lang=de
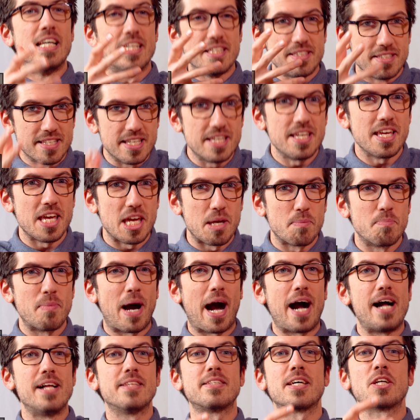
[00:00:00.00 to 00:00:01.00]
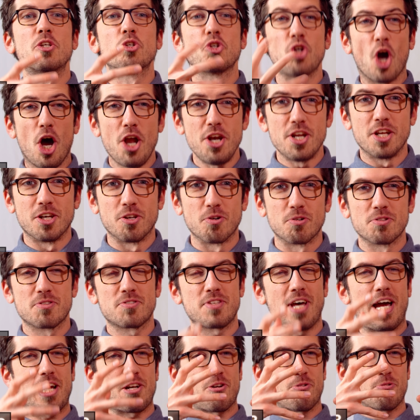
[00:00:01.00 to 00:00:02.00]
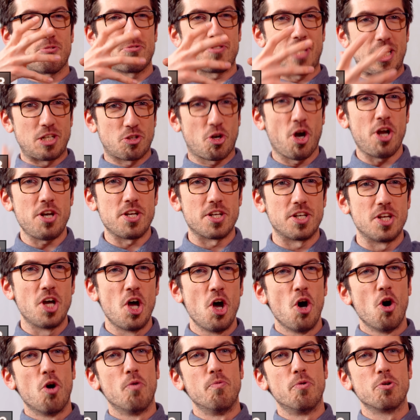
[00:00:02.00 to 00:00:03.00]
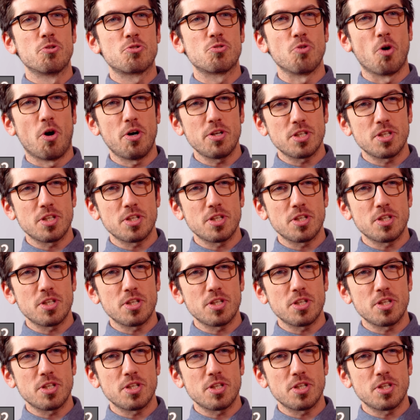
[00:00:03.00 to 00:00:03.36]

die eben altern können und zeitlos sein können. würdest du